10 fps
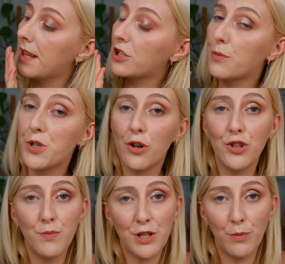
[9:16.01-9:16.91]
Także
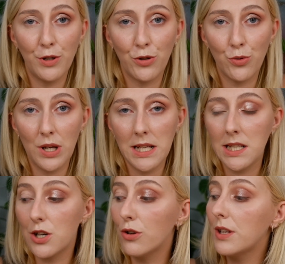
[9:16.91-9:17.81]
przechodzimy sobie do drugiej
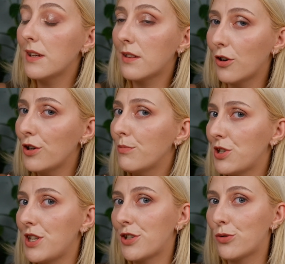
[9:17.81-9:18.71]
strony, no i
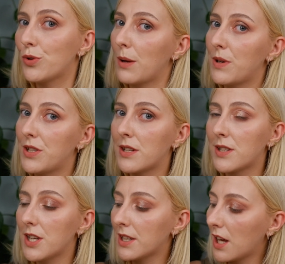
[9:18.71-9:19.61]
myślę, że tutaj będzie
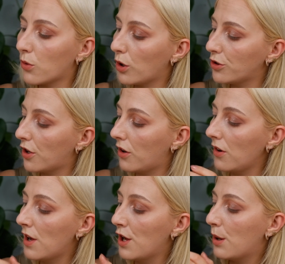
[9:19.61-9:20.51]
stricte chłodno,